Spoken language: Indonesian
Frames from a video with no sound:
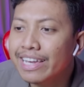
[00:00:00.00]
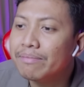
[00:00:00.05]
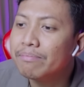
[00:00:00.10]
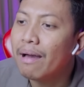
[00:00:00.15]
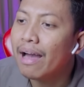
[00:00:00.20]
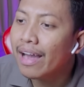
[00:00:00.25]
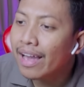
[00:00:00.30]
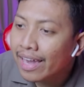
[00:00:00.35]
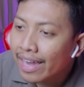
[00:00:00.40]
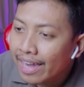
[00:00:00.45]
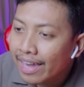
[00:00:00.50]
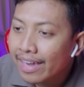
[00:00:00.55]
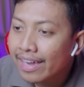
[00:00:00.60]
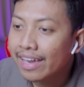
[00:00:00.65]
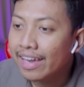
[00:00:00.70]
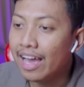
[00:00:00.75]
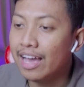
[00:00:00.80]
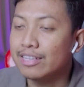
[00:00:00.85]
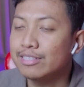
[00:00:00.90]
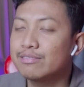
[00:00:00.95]
dia pakai
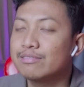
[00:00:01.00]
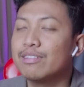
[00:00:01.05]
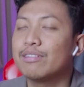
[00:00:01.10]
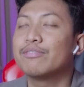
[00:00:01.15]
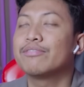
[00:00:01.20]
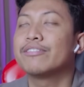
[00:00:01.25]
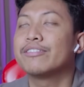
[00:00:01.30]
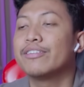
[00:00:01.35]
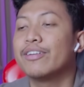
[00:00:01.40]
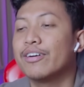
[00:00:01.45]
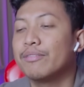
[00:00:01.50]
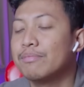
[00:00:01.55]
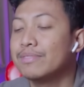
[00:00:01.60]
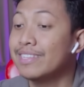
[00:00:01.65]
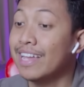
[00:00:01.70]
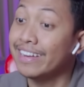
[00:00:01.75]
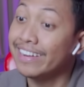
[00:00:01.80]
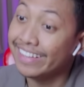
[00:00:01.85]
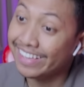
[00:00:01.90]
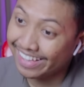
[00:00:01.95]
astagfirullah
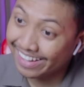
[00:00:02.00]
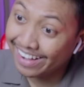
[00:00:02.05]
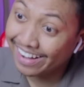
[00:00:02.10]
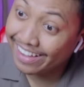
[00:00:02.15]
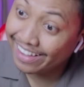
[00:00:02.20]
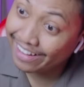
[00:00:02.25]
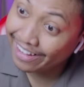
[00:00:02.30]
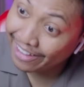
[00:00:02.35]
bercanda ya lagi